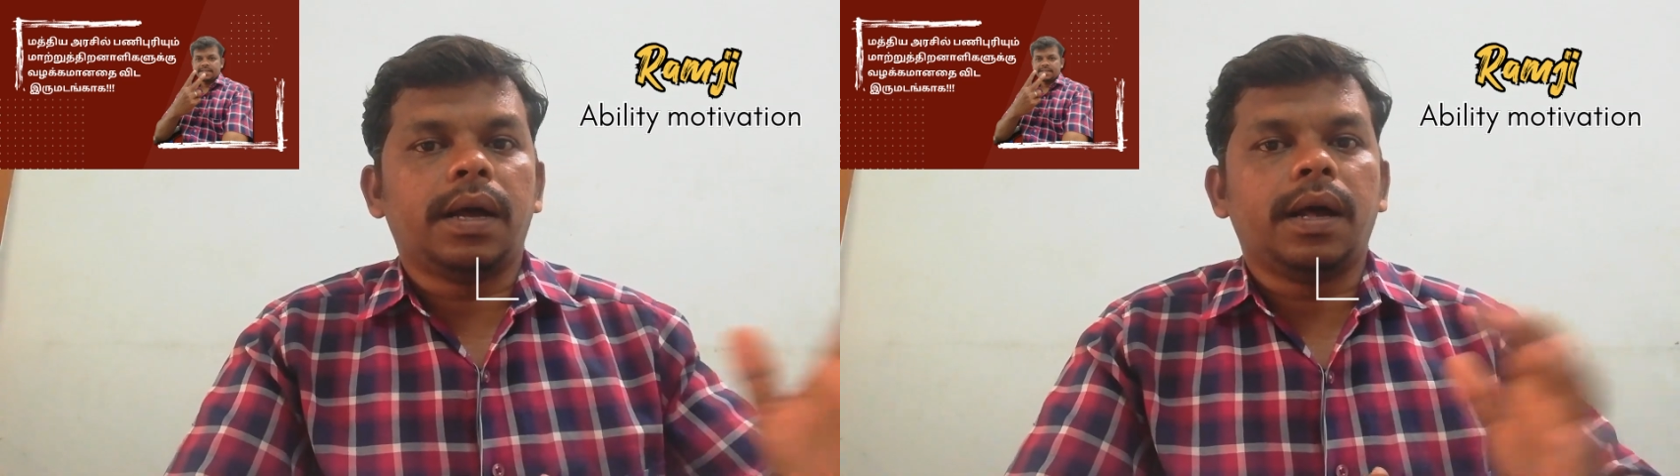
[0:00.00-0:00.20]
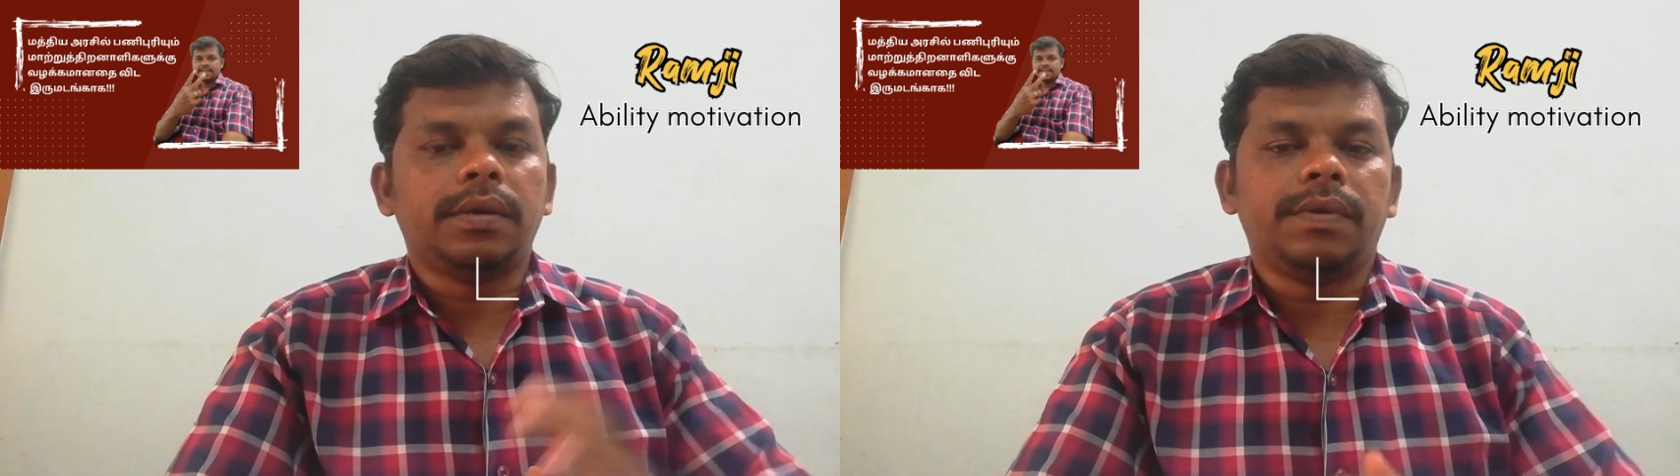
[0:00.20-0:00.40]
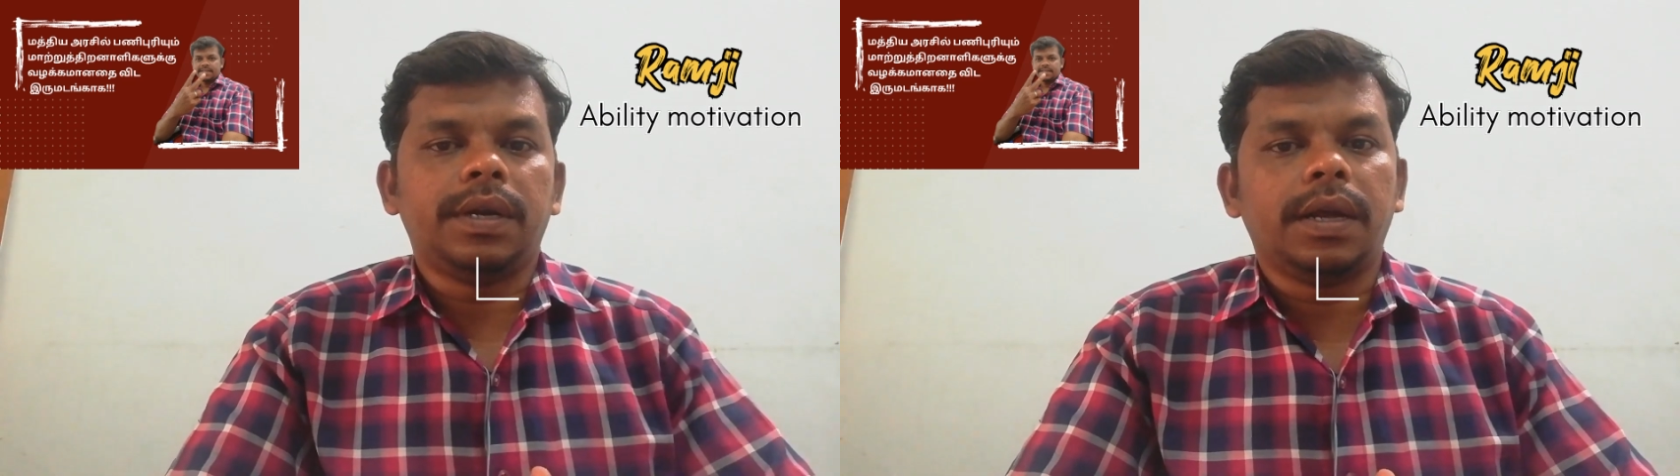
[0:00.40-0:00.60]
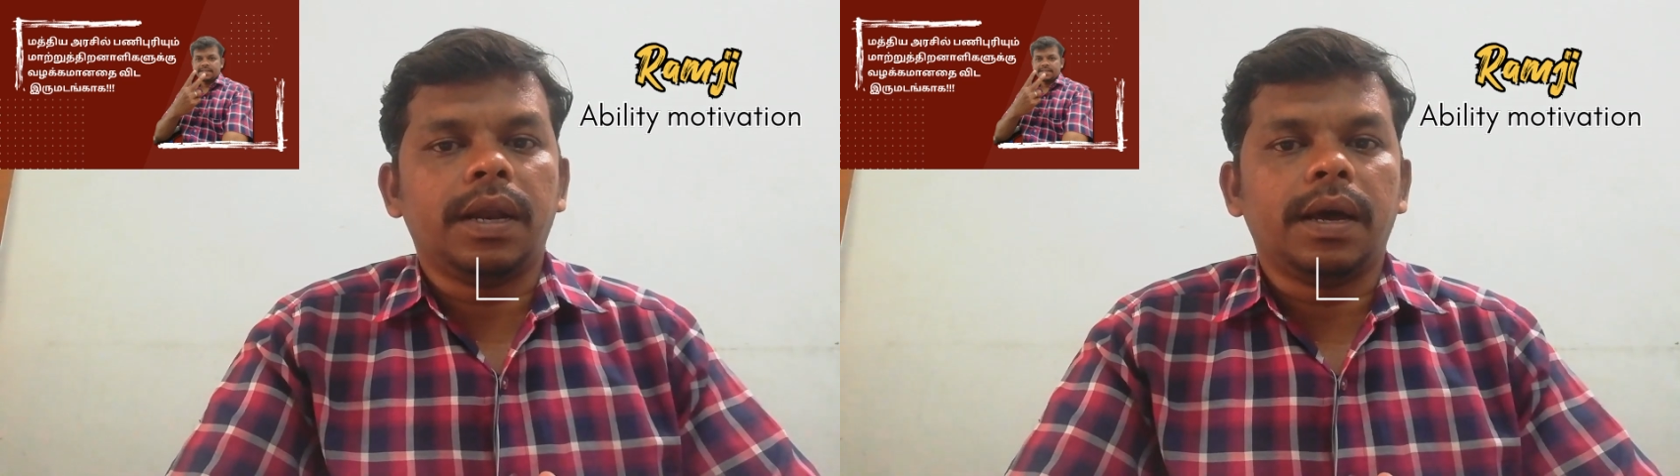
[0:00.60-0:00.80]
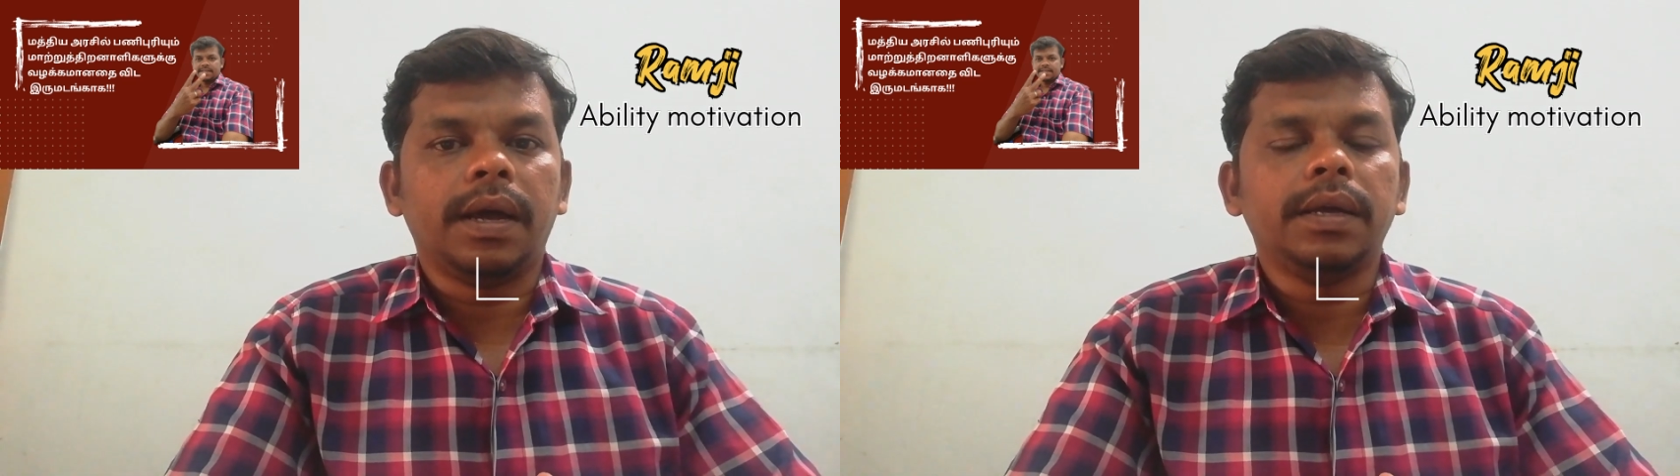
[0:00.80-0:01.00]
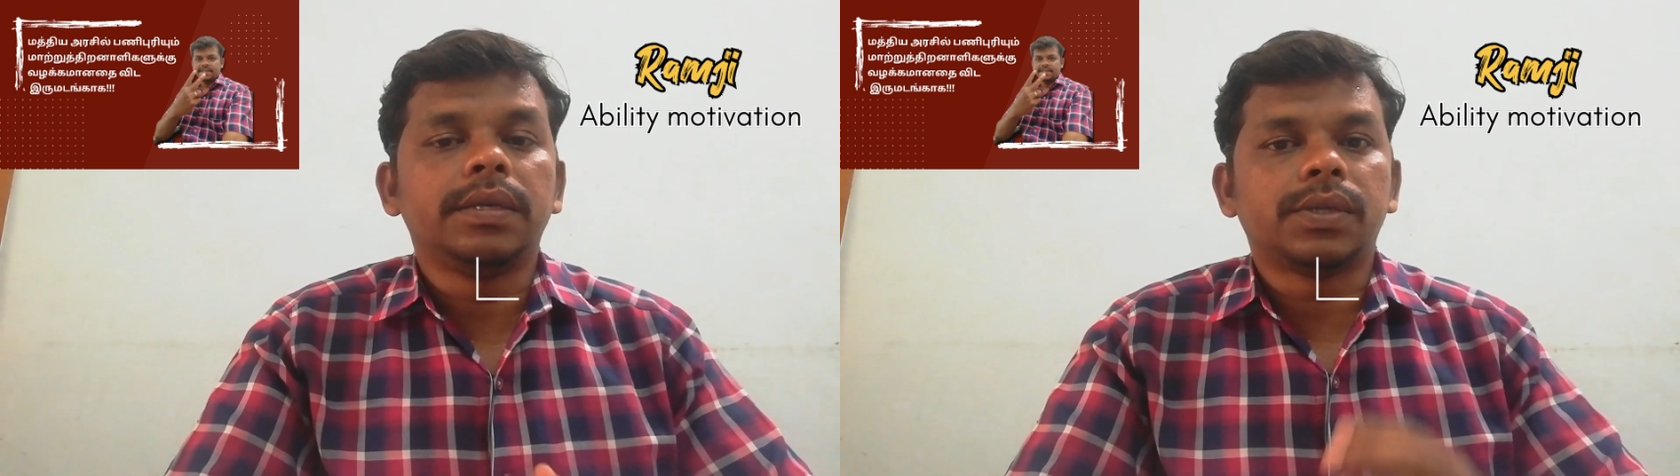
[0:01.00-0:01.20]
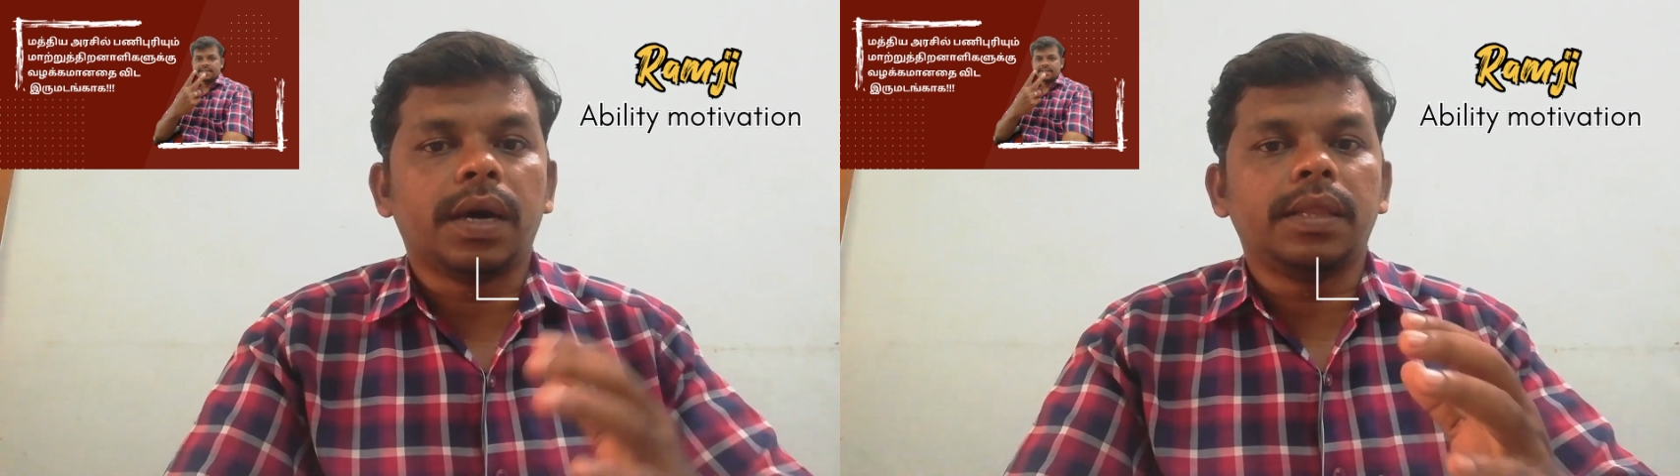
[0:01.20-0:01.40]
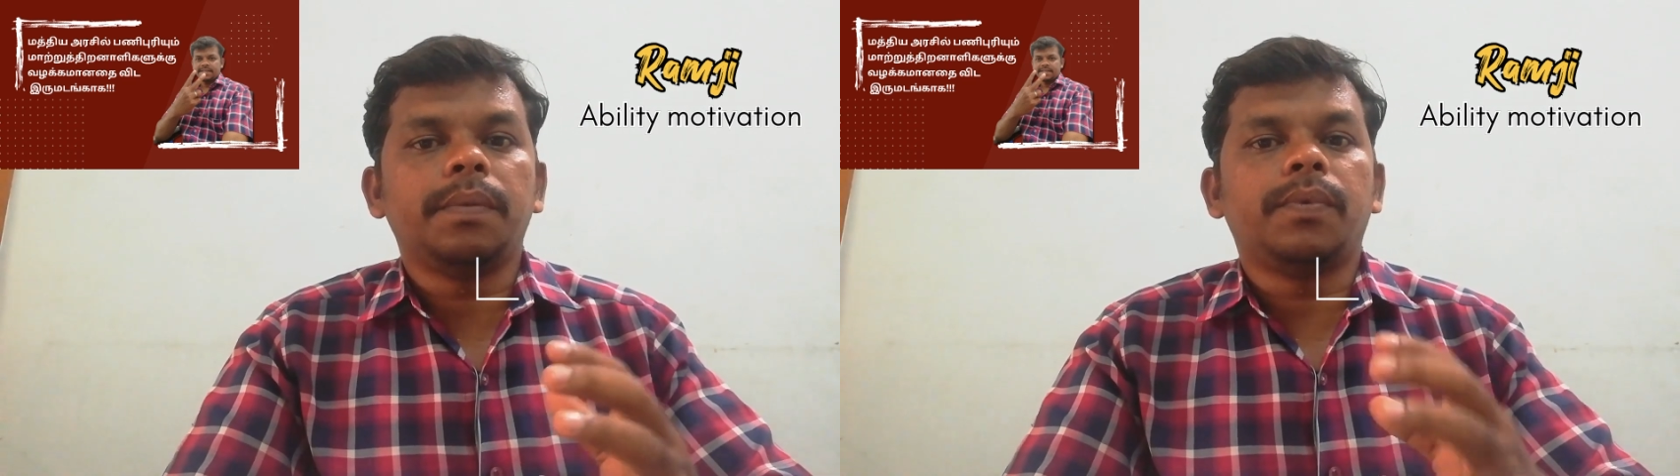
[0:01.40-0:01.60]
ஆறு வருடங்களாக ஸோ
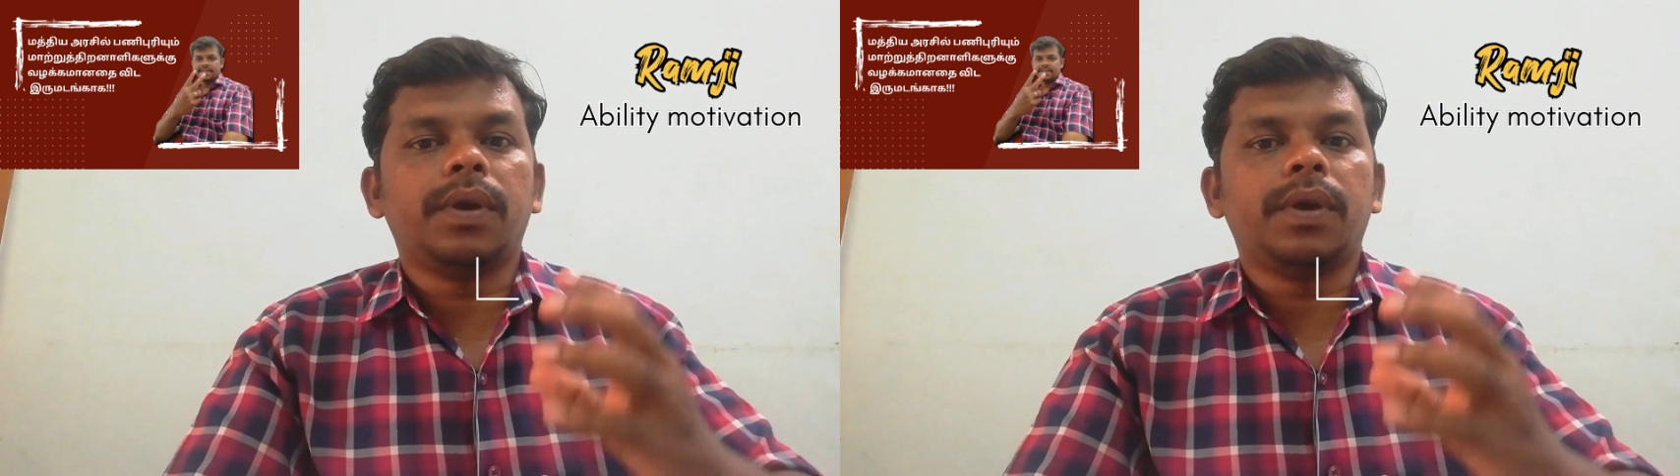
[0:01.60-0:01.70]
அதே